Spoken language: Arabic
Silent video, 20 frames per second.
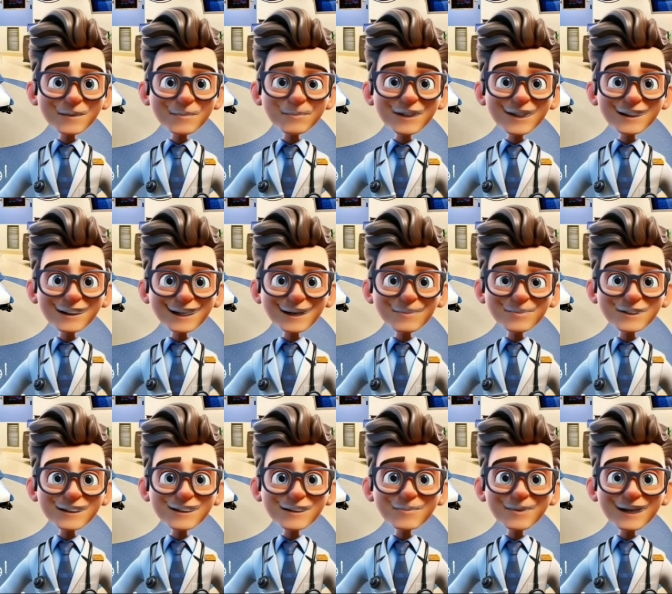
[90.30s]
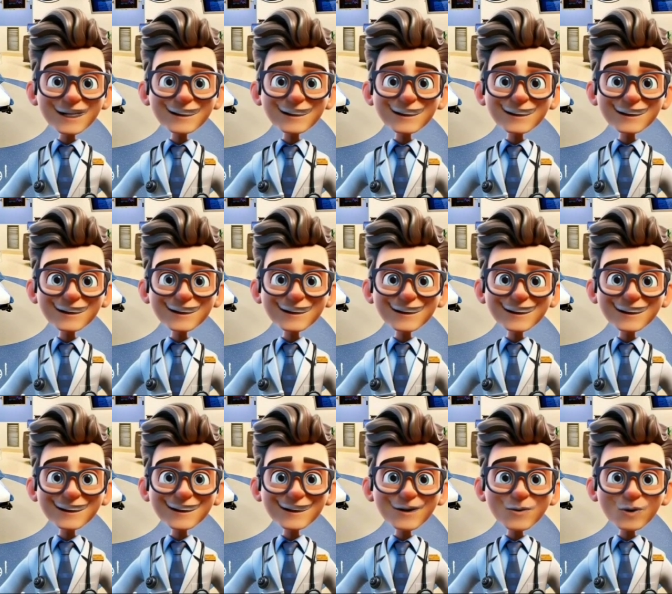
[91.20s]
مثل لبن الزبادي
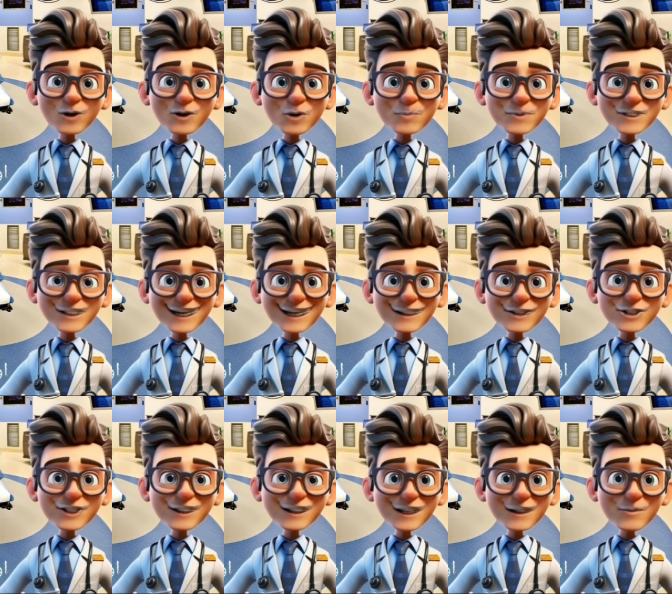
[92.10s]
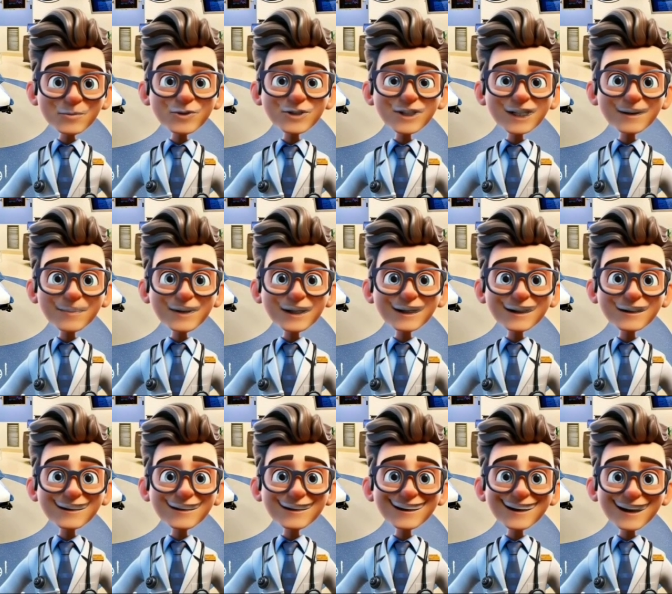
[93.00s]
وخبز العجينة
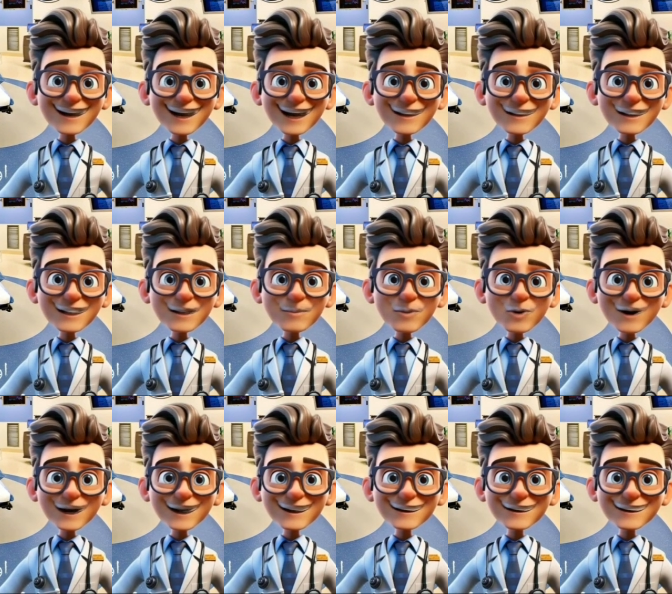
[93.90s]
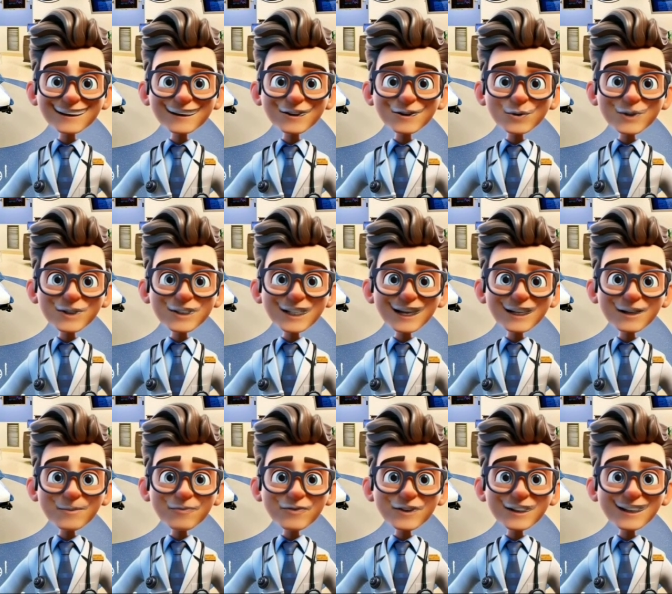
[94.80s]
المتخمرة هذه المواد
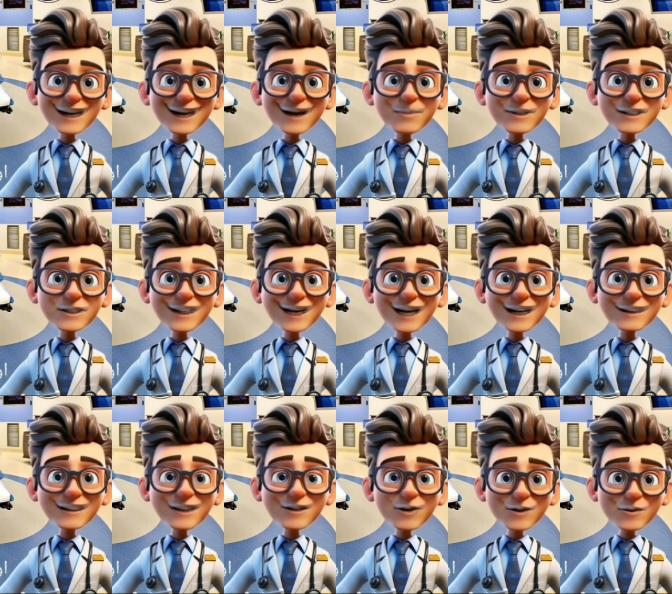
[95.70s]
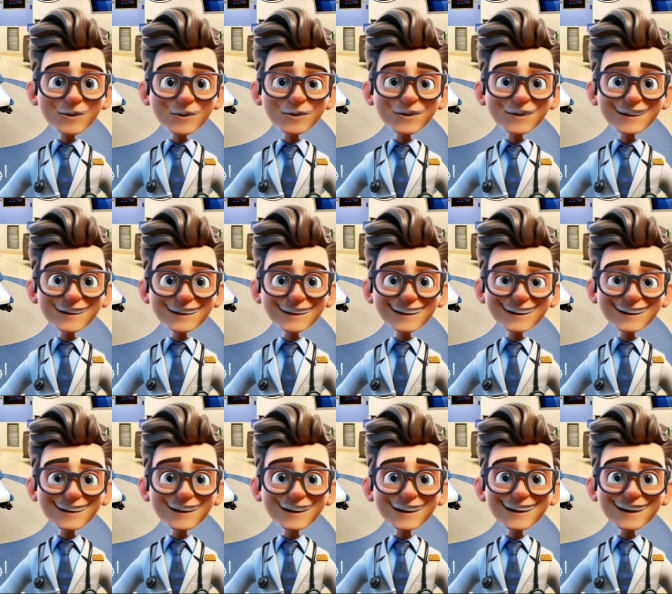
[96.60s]
تساهم في دعم صحة القولون
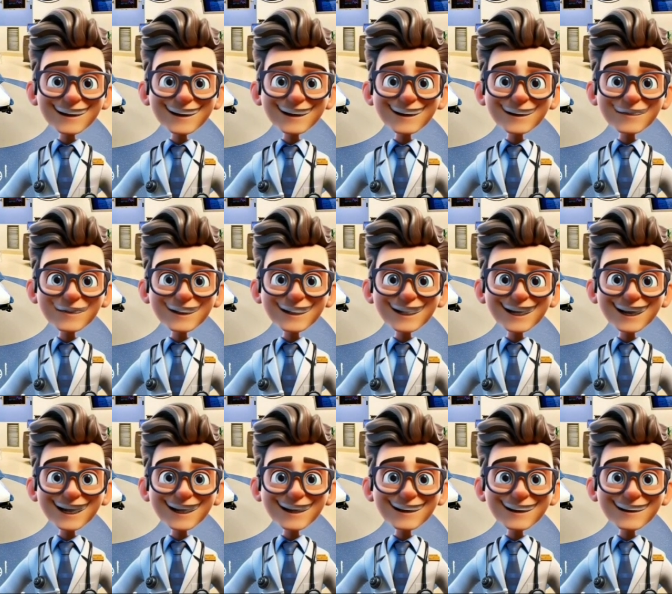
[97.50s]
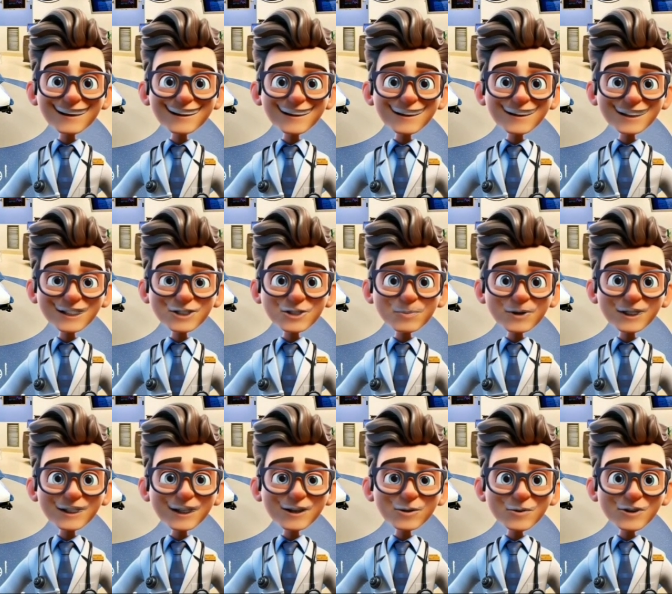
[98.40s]
في النهاية يجب
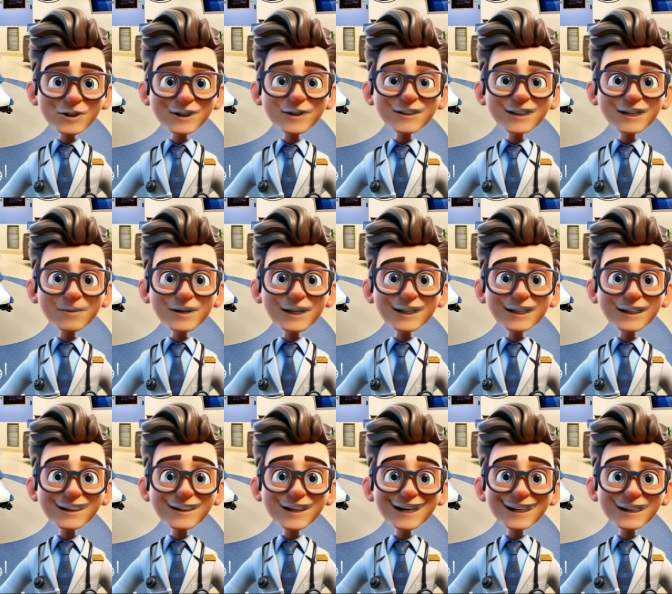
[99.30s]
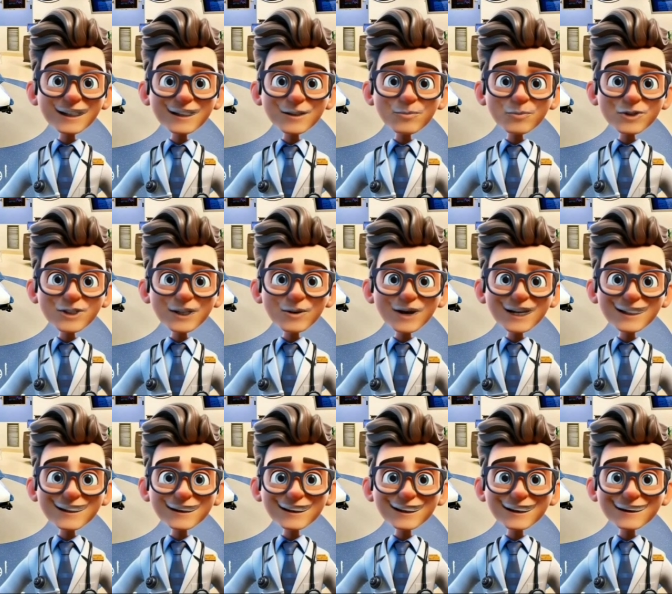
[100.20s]
أن يكون نظامك الغذائي
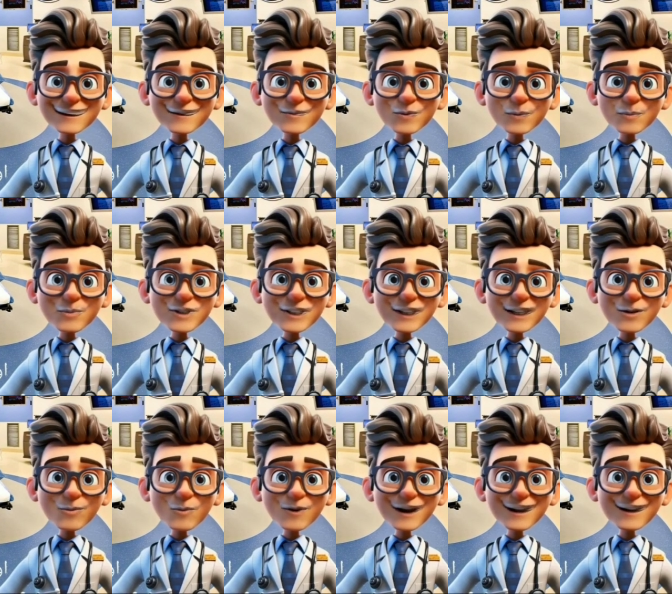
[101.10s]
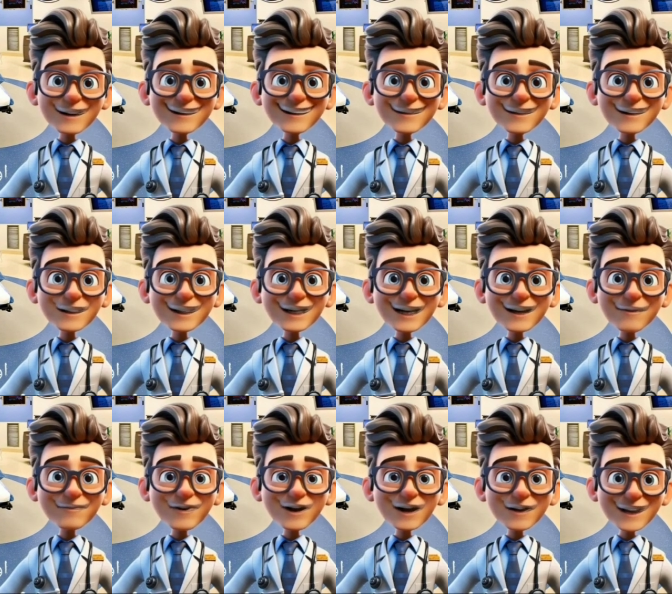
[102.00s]
متوازناً ومتنوعاً
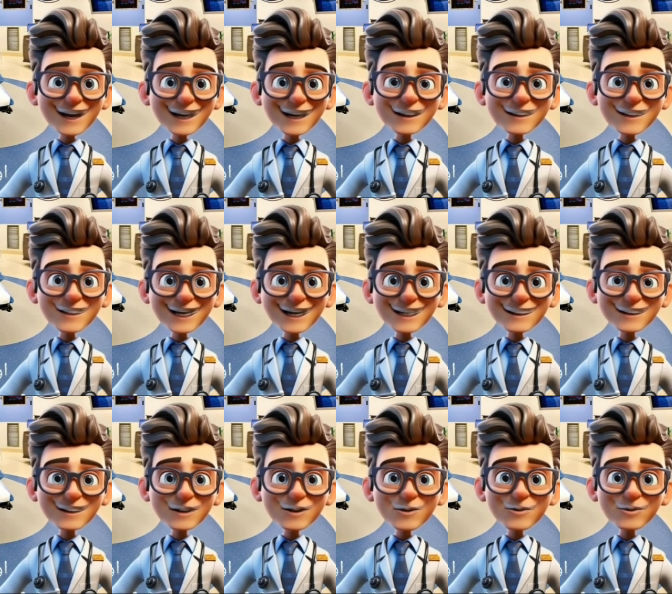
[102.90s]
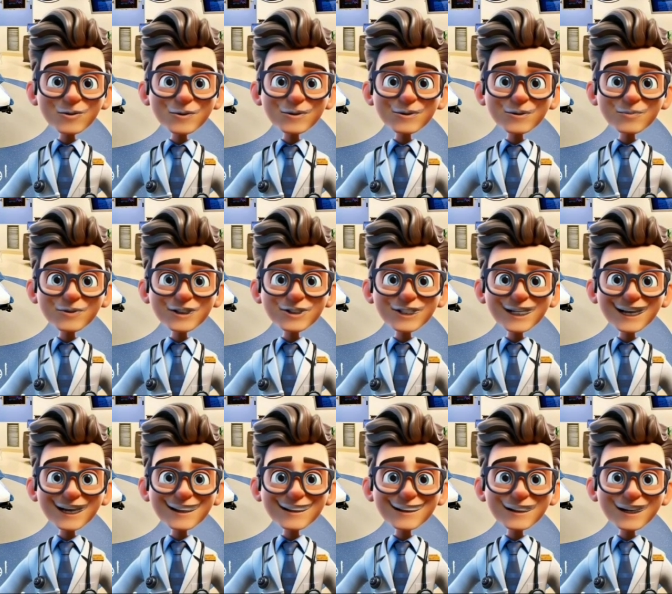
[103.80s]
للحفاظ على صحة القولون
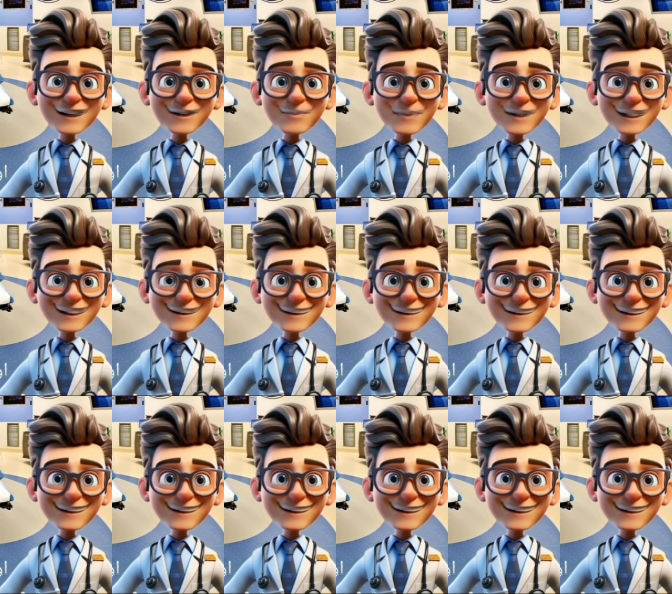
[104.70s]
والجهاز الهضمي